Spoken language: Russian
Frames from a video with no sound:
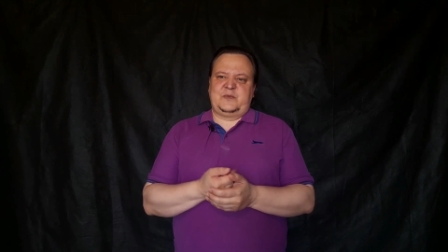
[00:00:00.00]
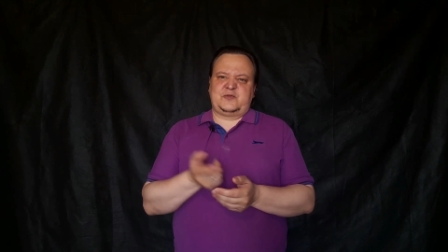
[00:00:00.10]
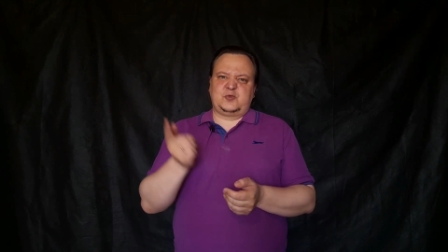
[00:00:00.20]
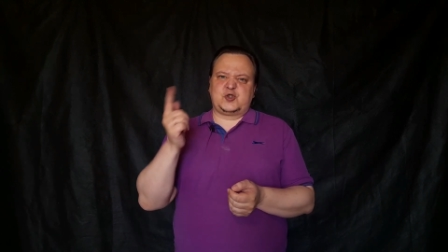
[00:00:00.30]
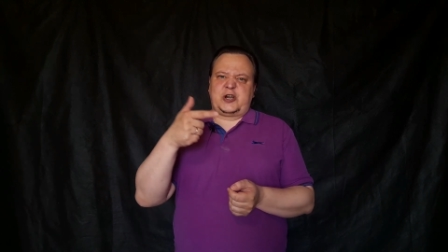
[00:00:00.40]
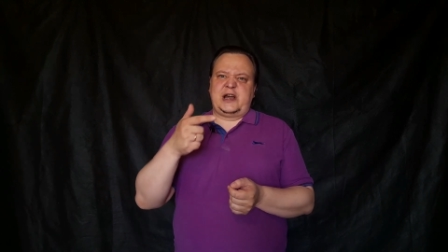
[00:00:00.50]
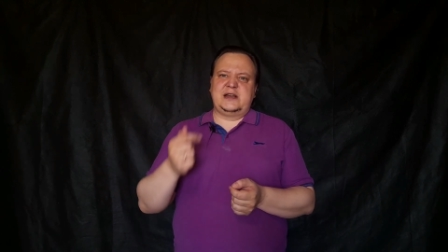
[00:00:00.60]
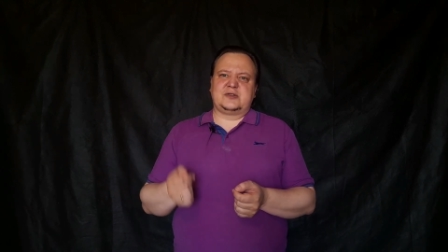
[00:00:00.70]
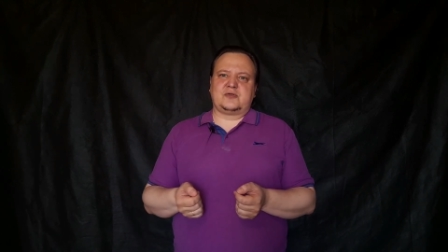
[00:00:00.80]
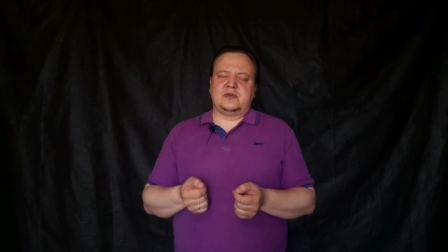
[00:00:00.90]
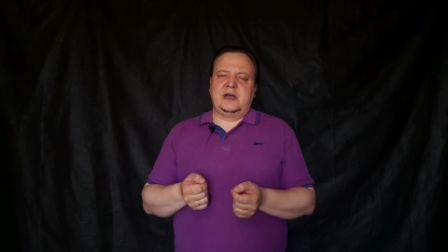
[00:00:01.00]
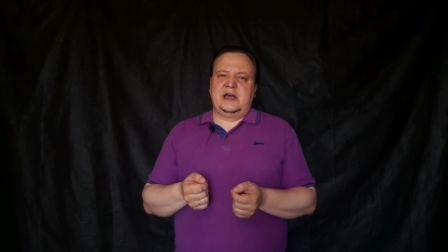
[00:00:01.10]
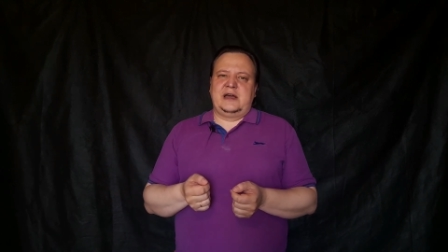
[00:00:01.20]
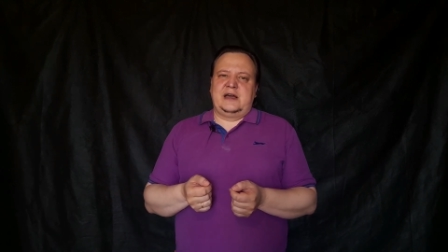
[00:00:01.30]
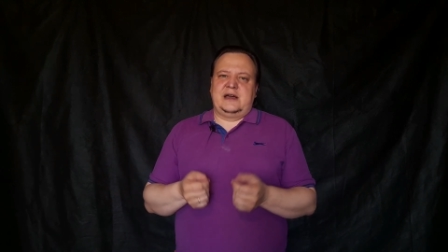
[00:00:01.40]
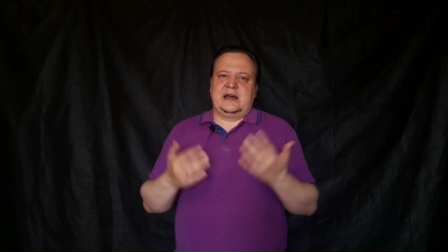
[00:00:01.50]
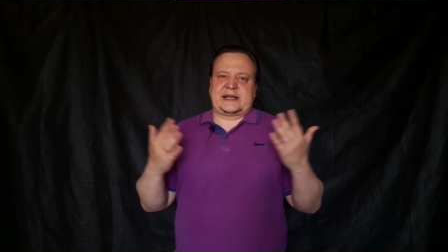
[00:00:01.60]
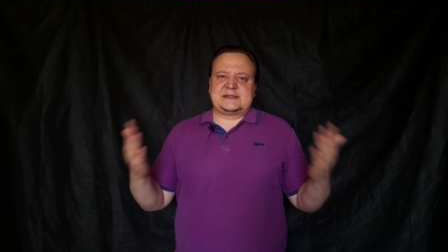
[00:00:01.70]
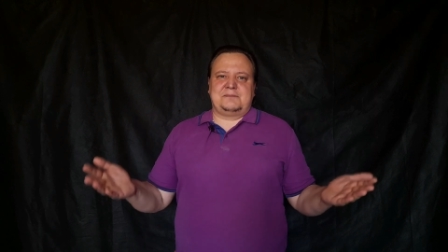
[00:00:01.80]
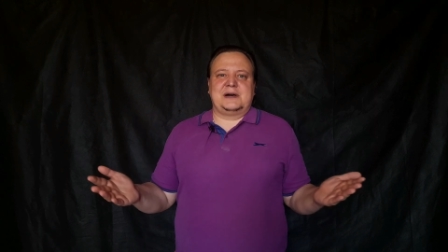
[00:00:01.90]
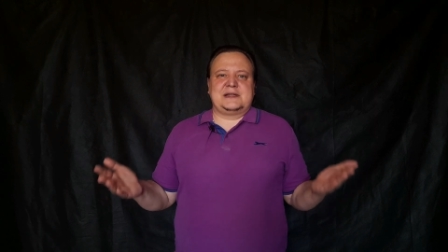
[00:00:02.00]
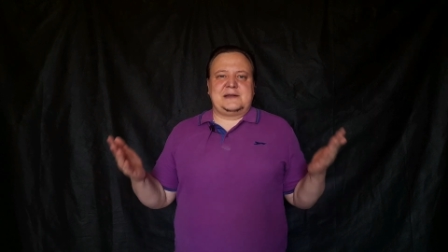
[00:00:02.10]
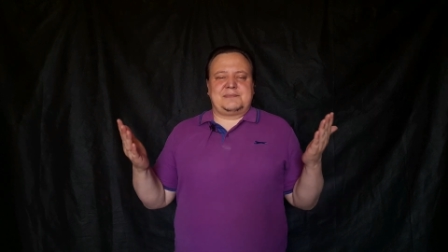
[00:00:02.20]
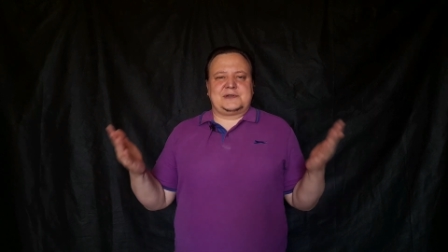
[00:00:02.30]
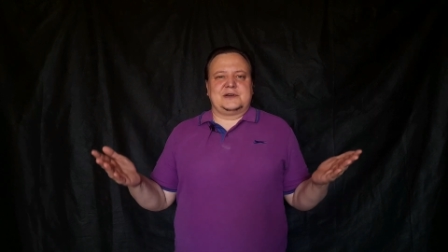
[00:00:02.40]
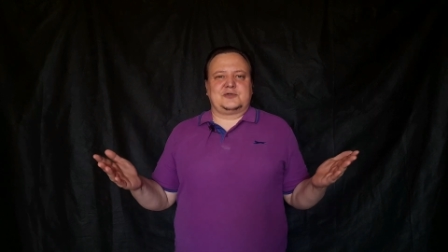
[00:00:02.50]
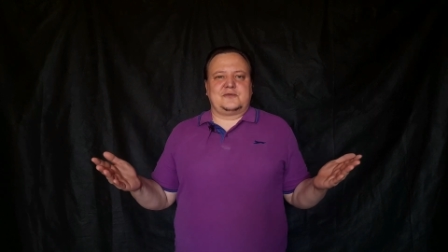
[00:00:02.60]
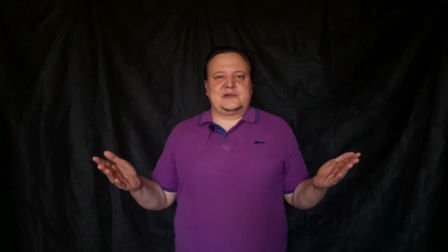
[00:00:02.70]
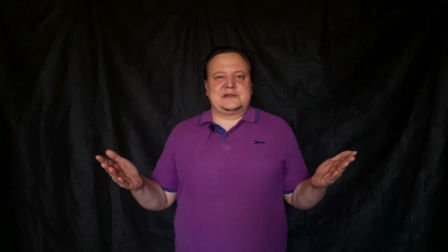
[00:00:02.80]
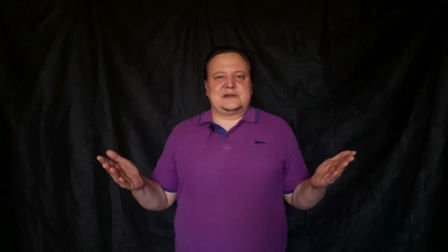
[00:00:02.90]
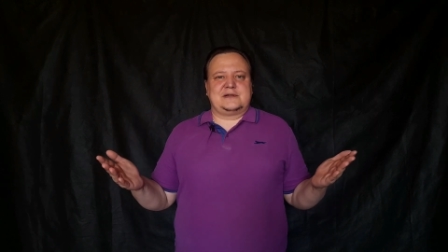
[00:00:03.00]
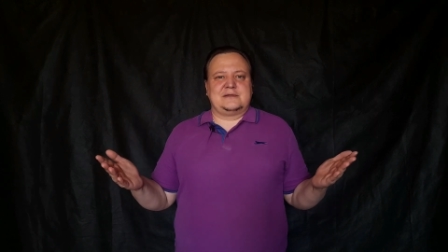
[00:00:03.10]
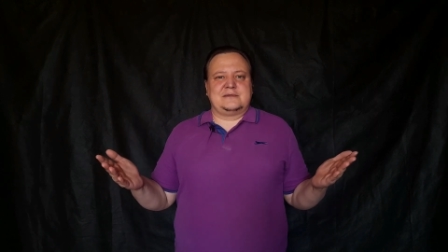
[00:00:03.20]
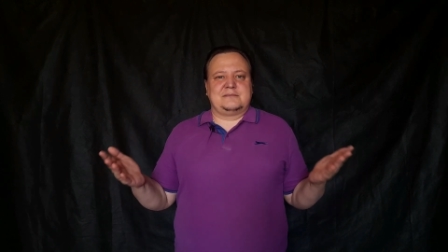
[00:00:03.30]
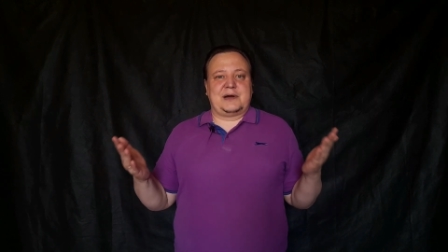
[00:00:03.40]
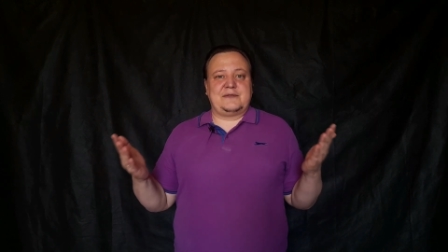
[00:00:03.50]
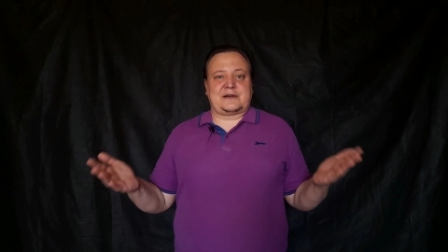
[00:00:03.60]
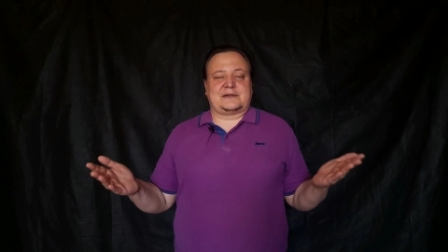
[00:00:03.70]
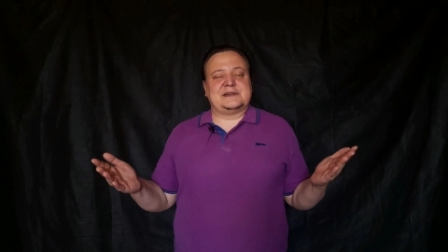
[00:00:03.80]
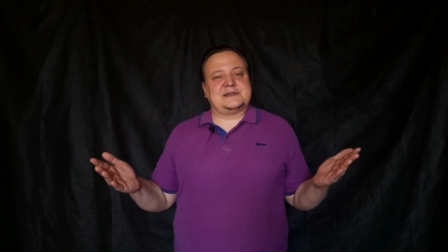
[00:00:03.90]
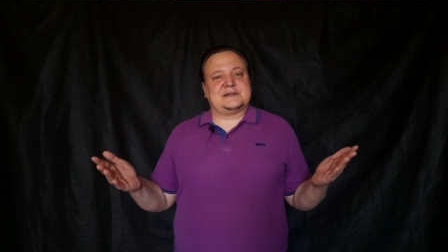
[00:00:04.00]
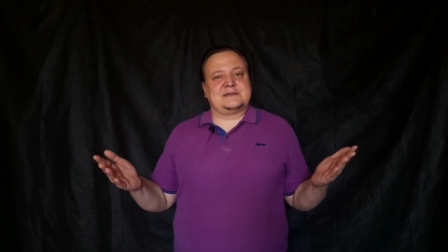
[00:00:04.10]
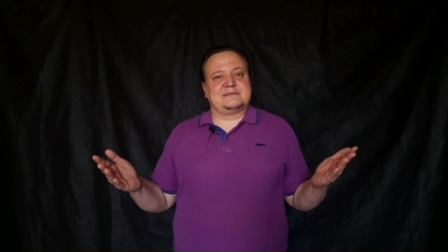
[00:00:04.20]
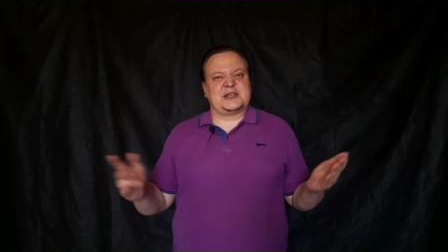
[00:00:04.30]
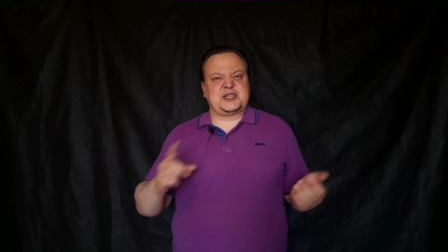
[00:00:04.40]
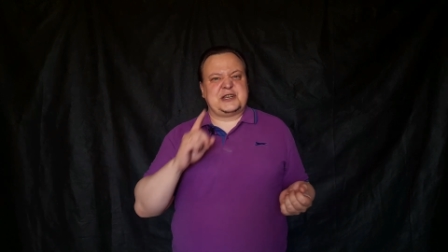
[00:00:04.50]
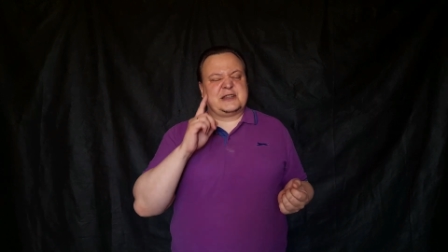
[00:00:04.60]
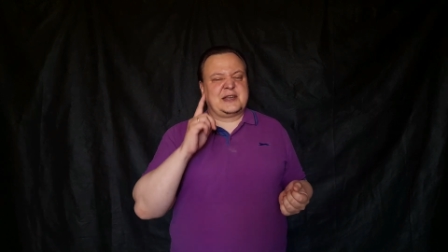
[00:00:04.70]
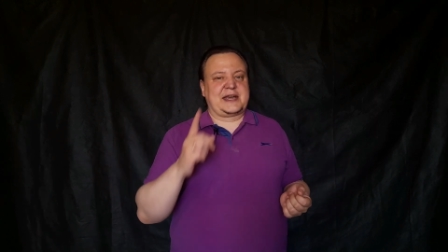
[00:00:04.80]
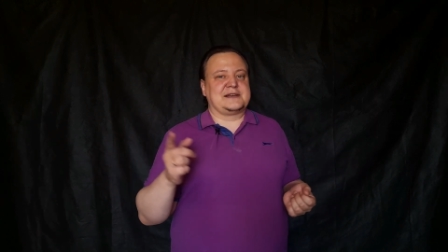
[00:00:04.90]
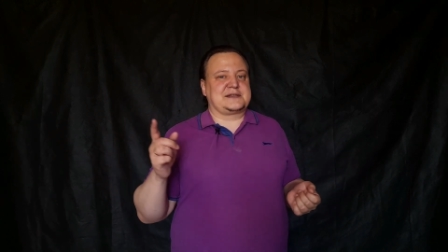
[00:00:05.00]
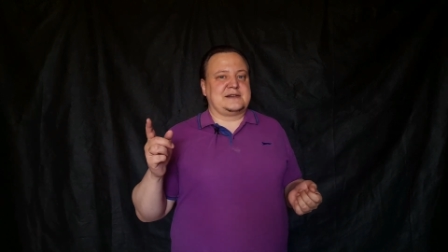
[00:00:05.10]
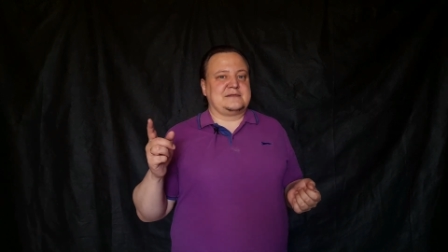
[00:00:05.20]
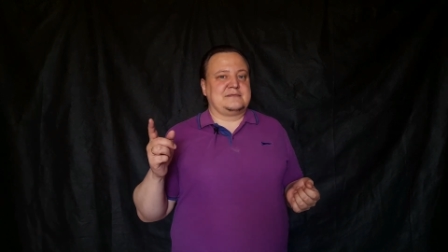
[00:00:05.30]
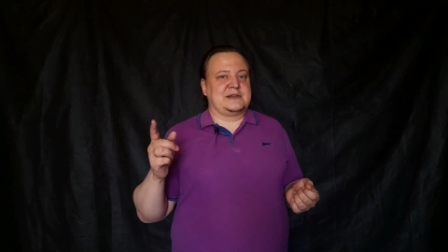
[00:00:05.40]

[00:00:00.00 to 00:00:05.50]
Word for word: В ту же калитку. Резьба на неподготовленных поверхностях, точнее нарезка.